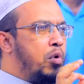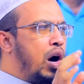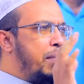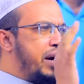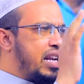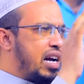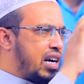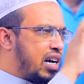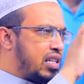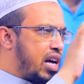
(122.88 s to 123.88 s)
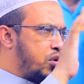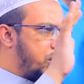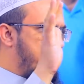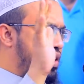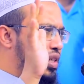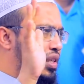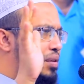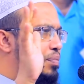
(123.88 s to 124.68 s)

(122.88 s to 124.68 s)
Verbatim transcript: মহামারীর আকার ধারণ করেছে